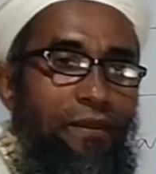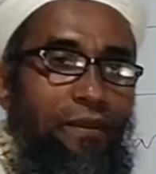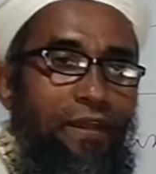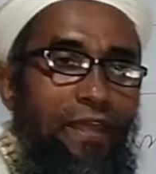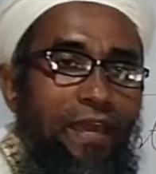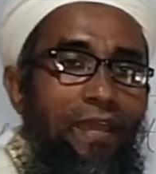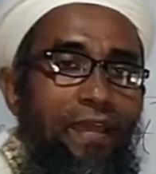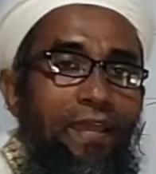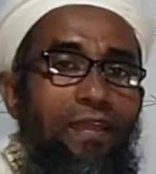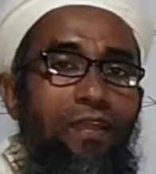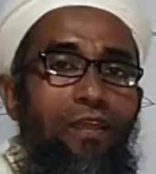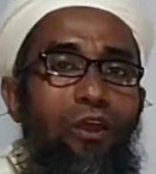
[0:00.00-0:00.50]
হবে
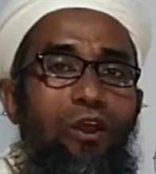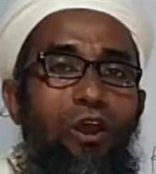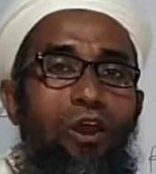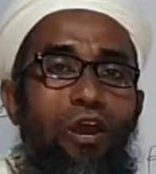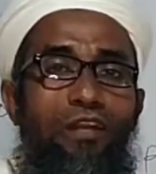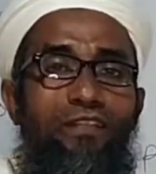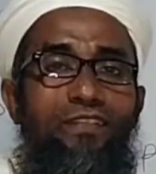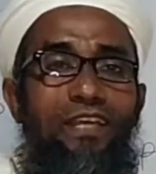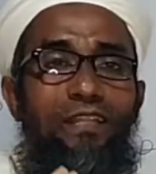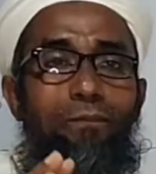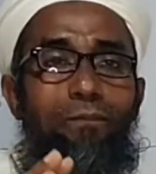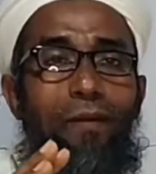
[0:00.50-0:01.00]
না
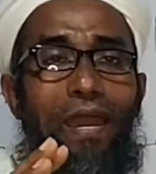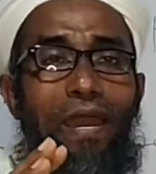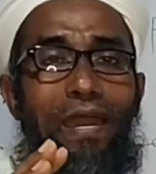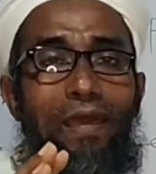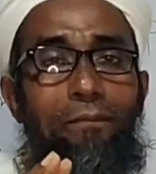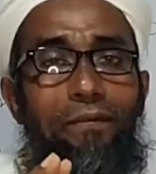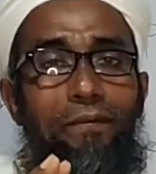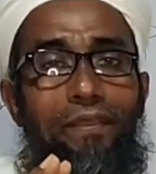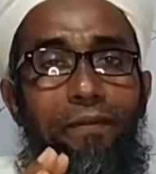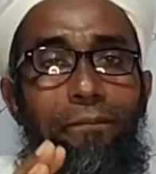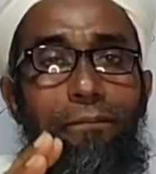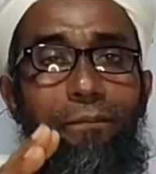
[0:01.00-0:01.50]
অর্থাৎ
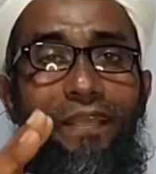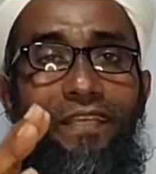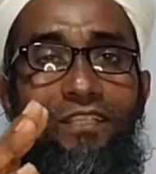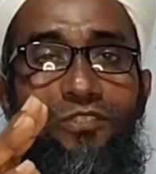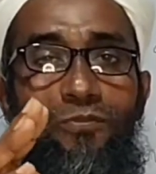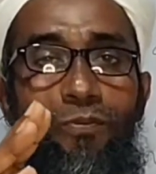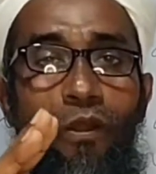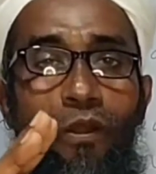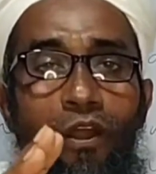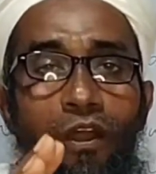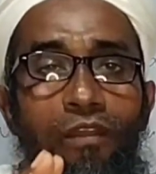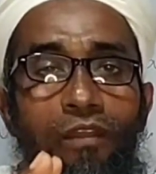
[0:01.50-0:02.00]
ভার্বের বেস
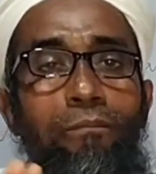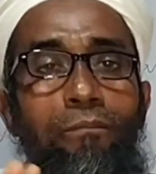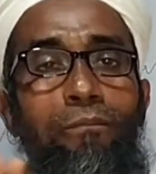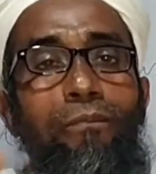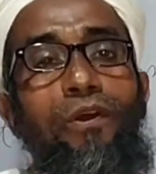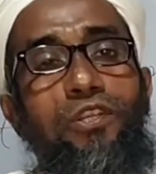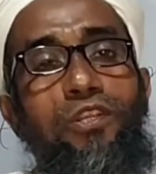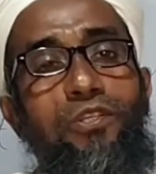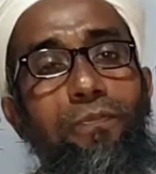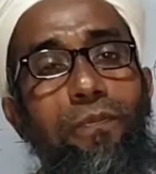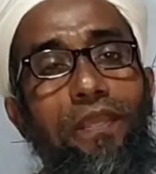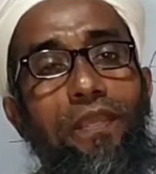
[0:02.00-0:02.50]
ফর্ম
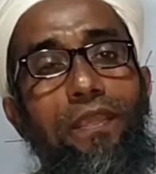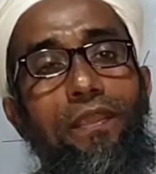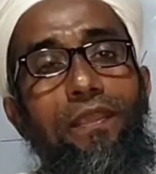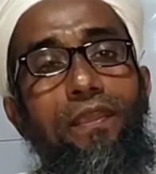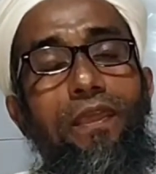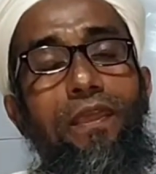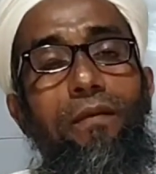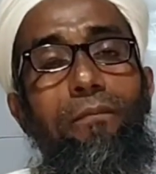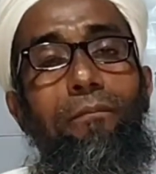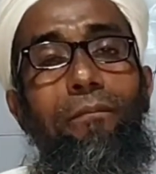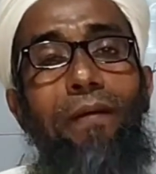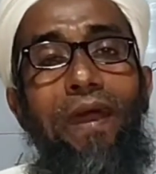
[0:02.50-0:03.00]
বসবে
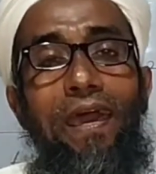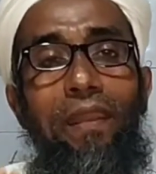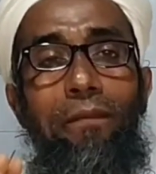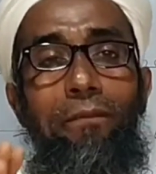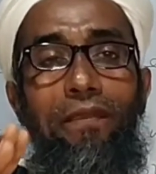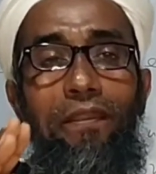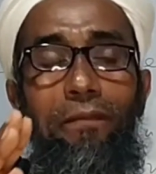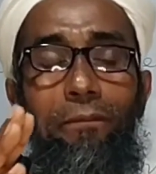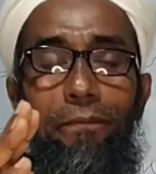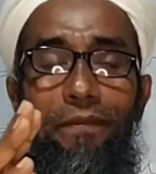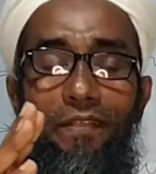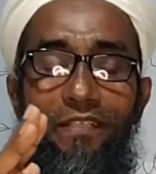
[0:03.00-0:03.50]

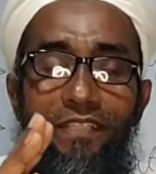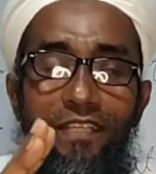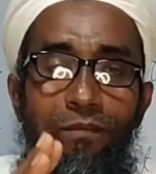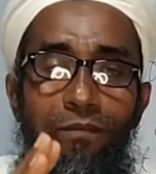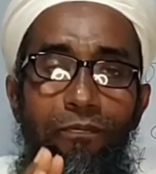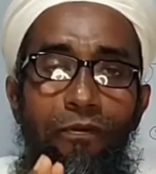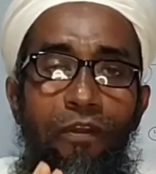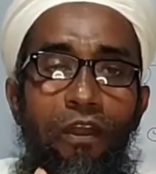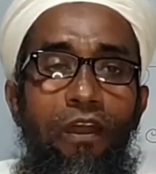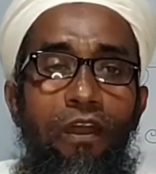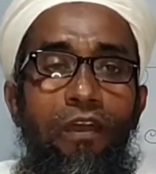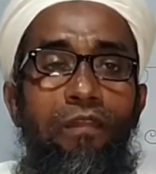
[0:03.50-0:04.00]
ভার্বের
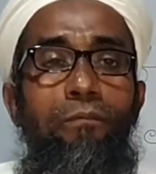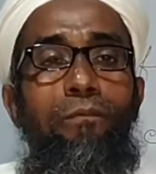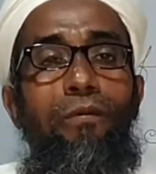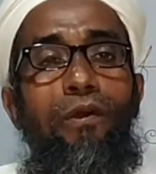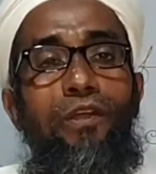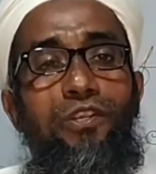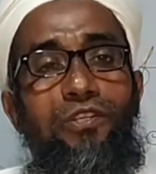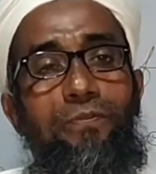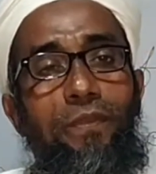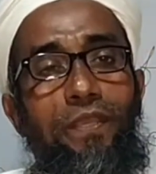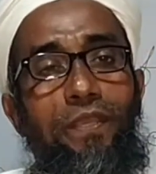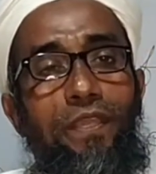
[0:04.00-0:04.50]
প্রেজেন্ট ফর্ম
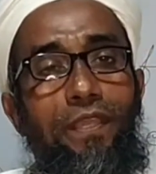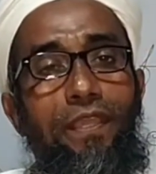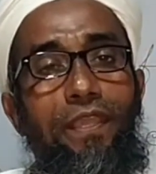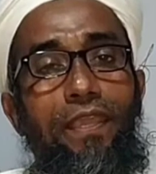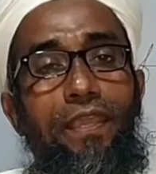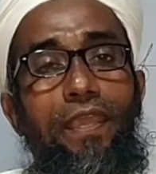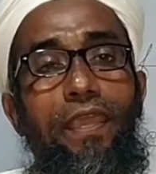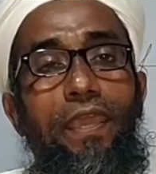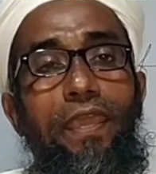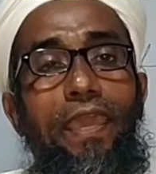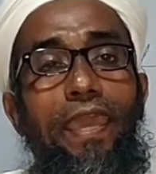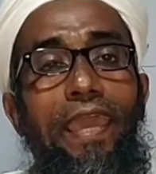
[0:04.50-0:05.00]
বসবে
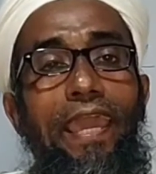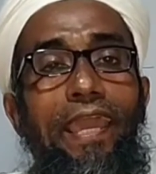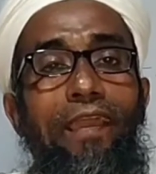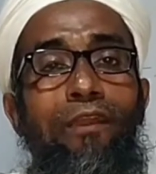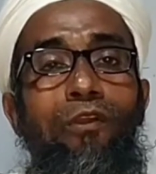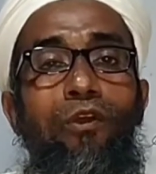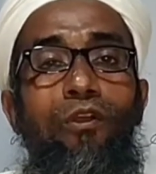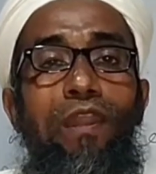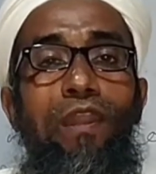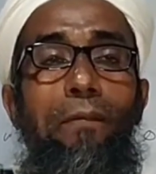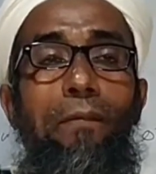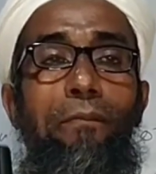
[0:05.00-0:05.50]

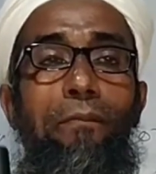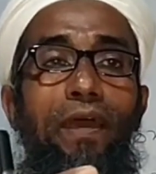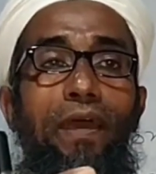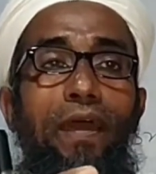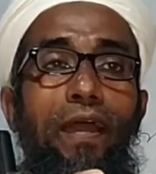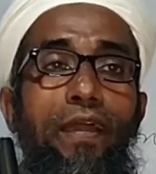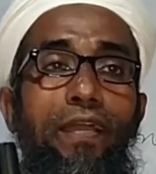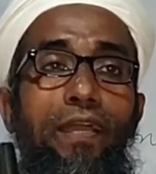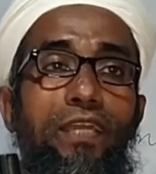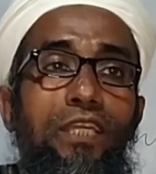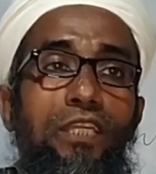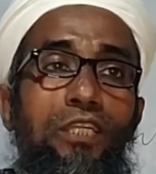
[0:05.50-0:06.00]
এখন আমরা
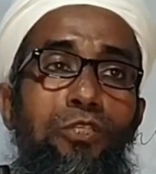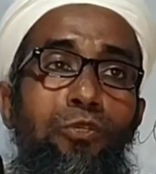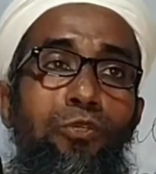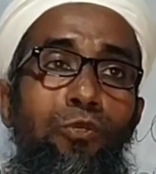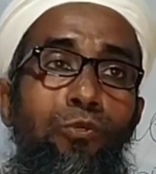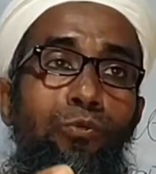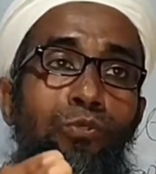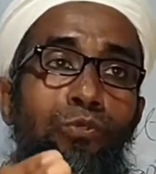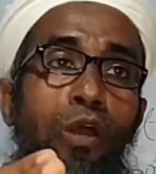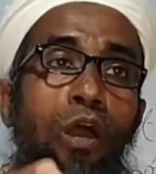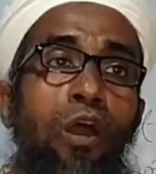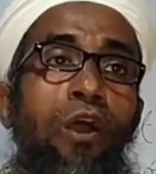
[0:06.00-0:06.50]
কিছু
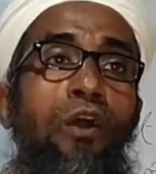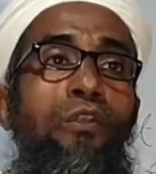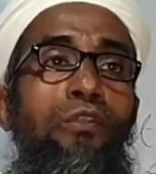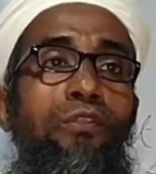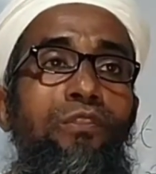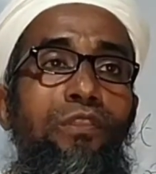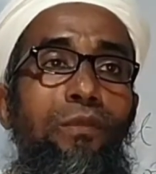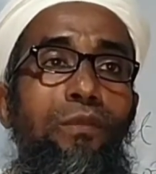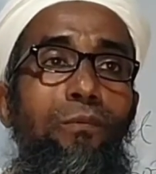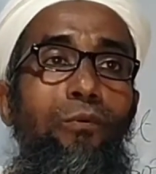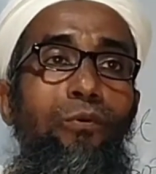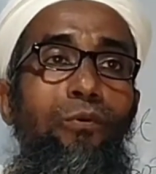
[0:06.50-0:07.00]

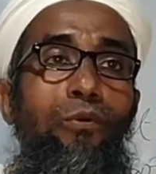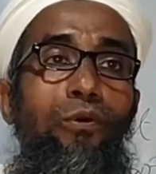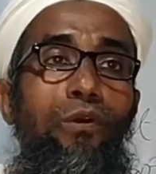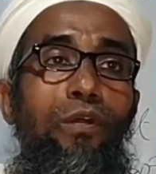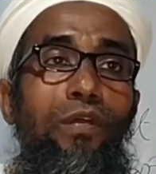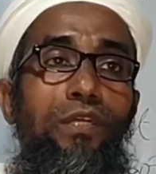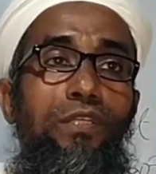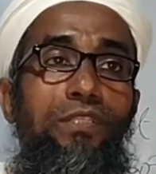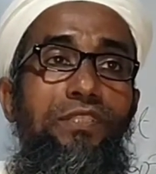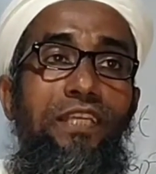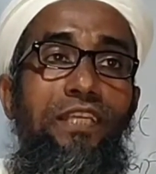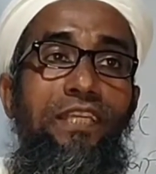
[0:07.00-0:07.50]
উদাহরণ দেব
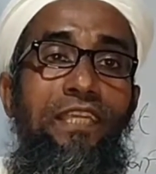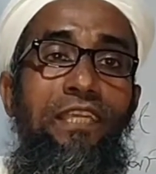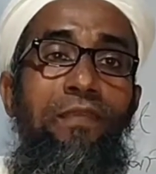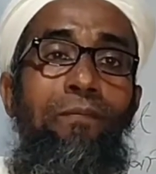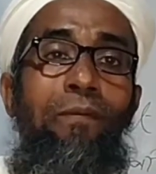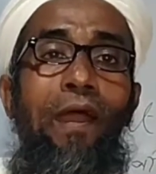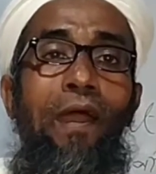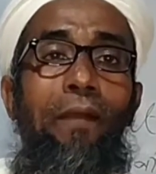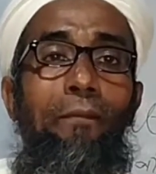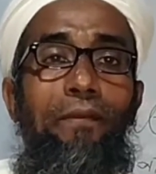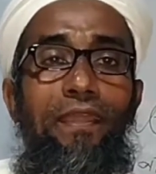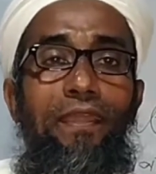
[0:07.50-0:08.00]
যে
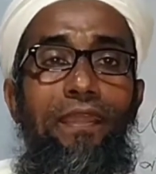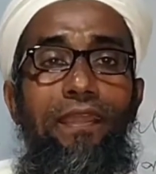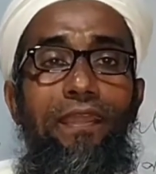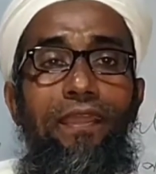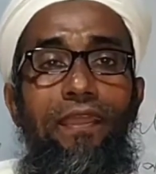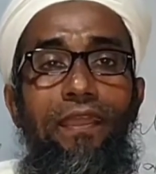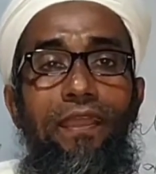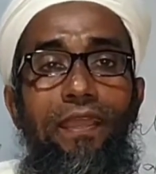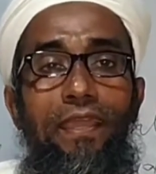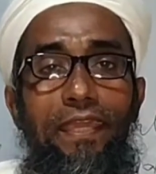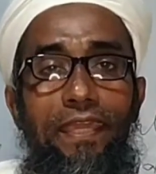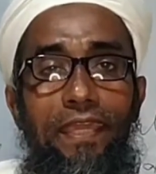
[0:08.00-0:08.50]
কিভাবে
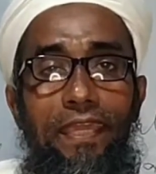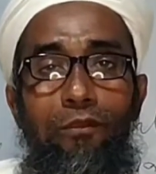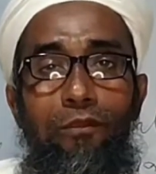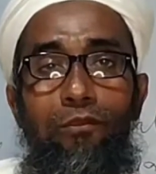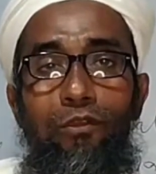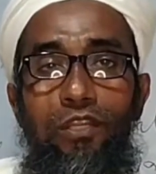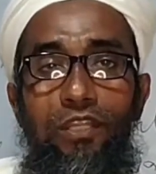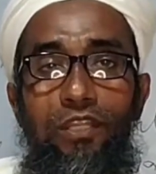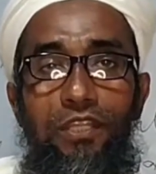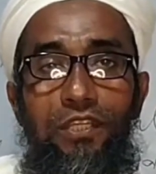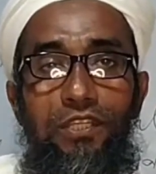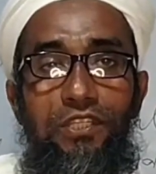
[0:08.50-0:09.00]

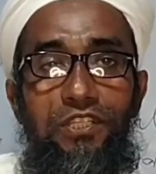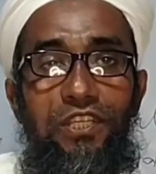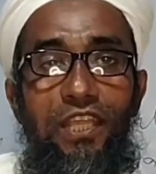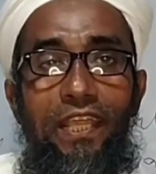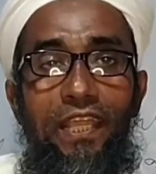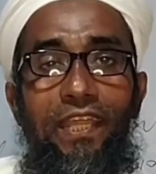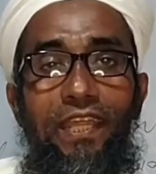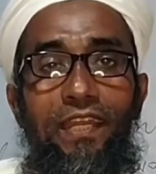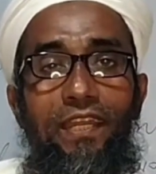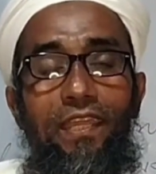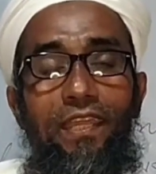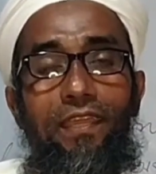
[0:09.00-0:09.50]
এগুলি
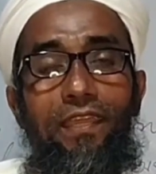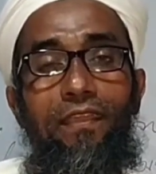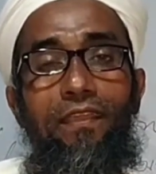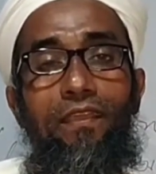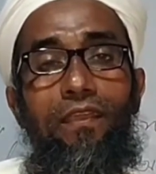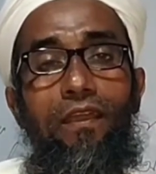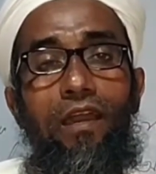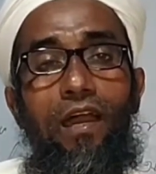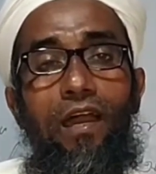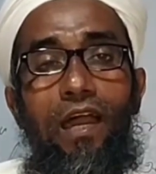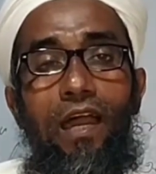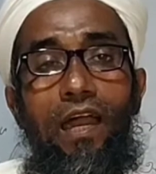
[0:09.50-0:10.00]
সেখানে
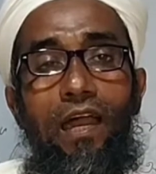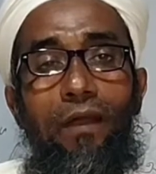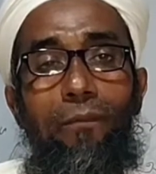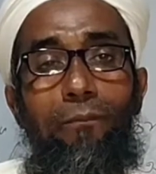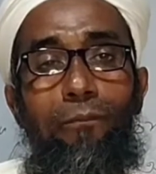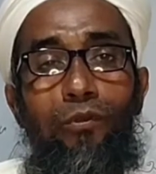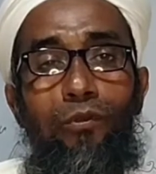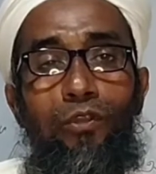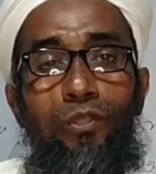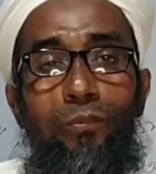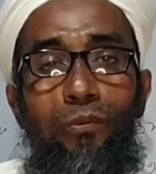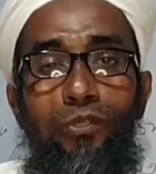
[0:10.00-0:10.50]

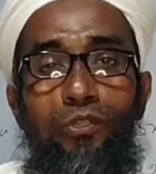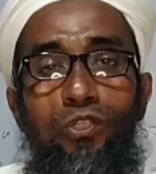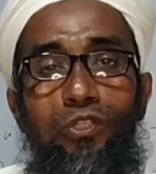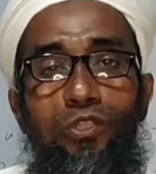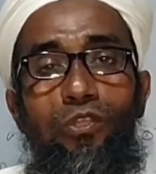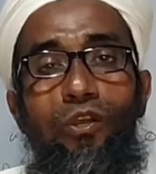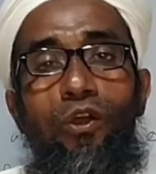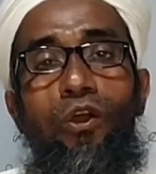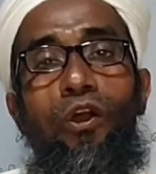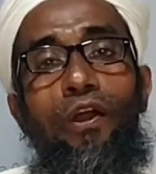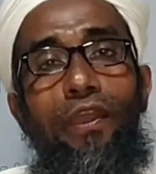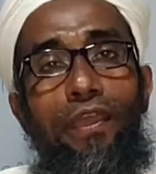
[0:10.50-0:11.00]

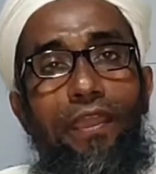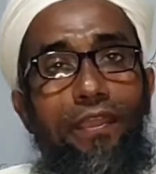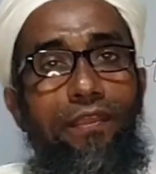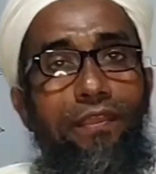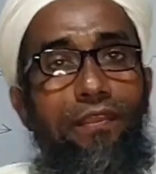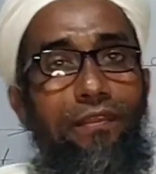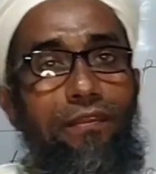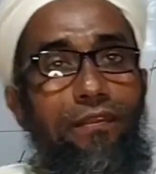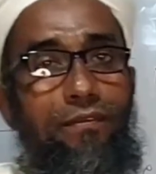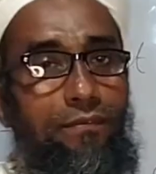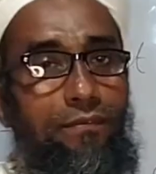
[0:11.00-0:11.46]
পরিবর্তিত হয়